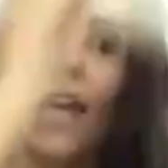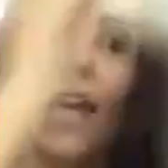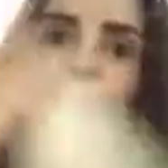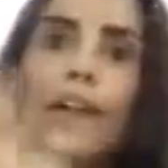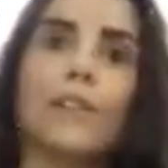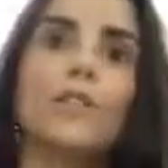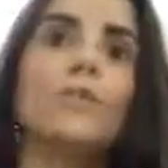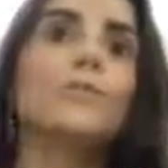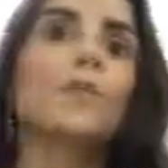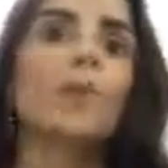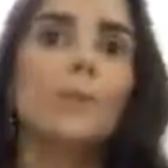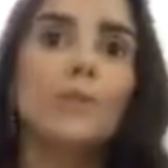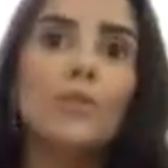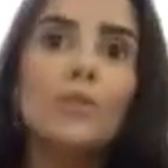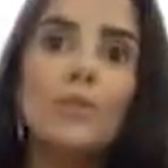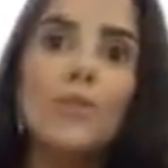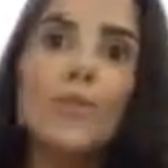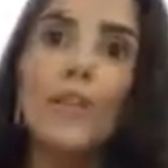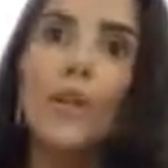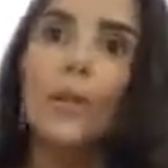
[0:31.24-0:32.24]
quente, pelo
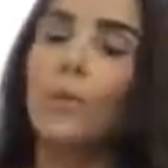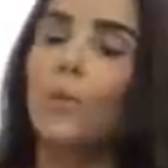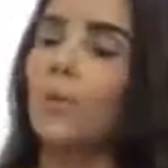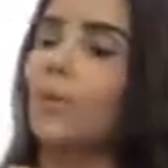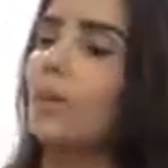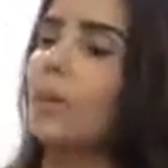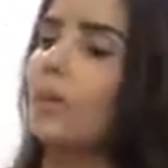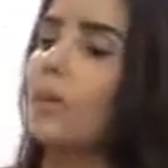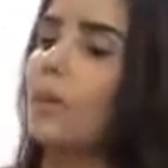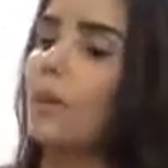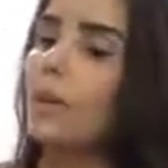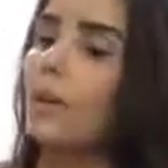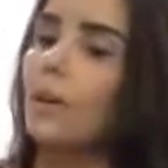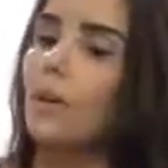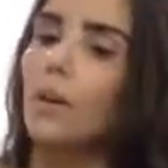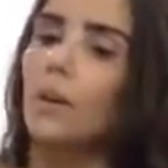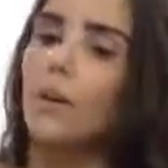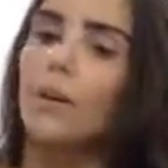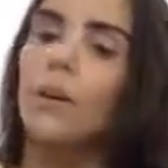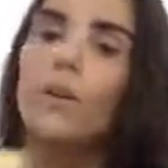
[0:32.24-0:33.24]
menos eu,
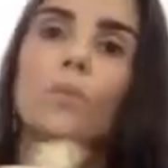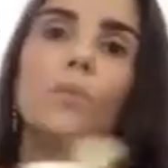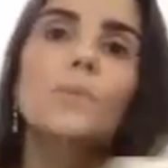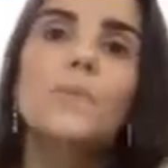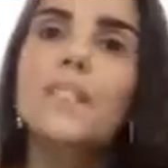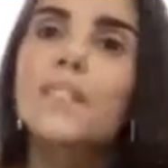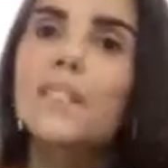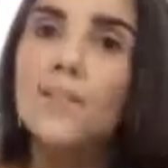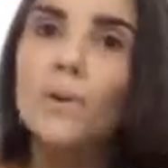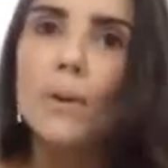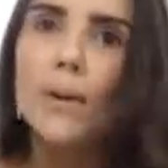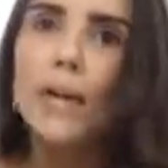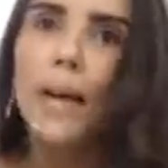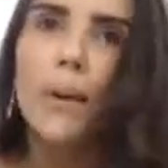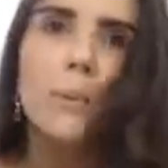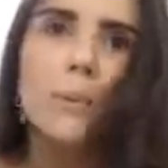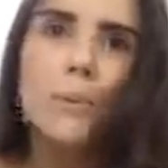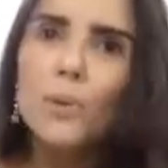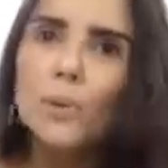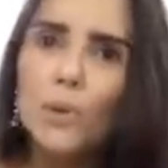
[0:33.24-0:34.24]
não precisa ser um
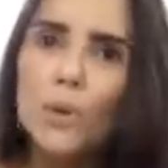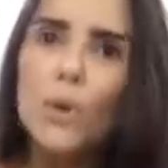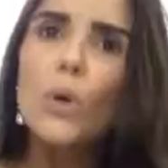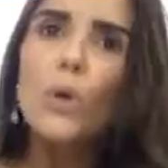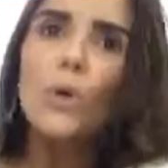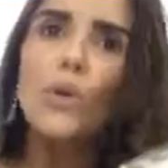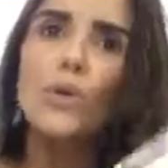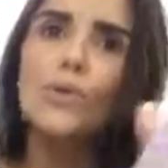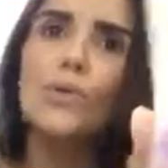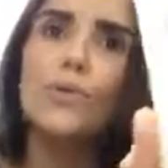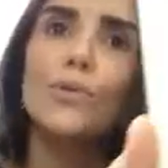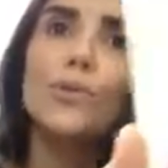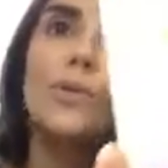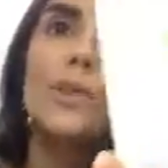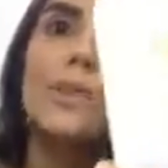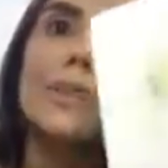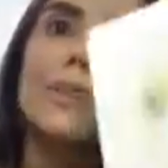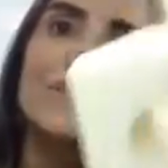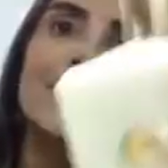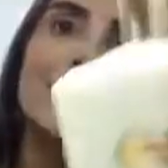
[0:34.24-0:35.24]
creme muito grosso.